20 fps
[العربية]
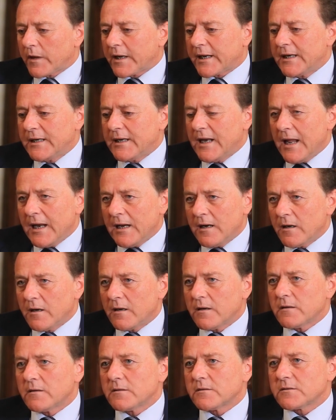خلال
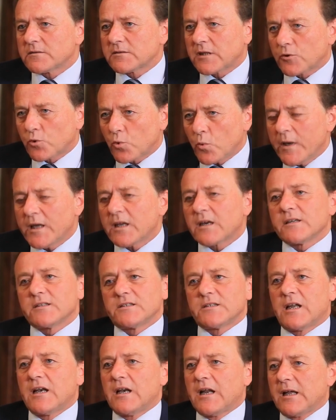تطوير
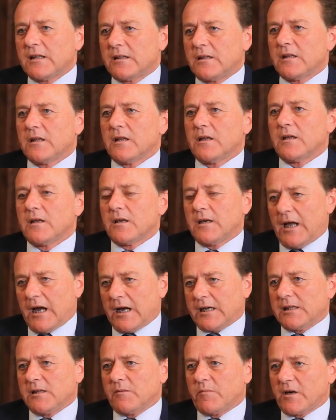ديال هذا
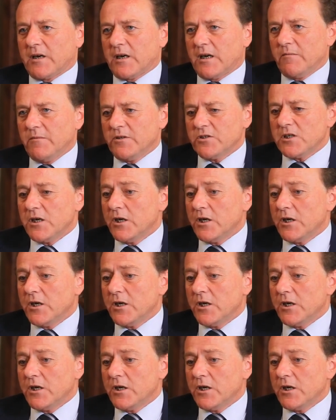العقد البرنامج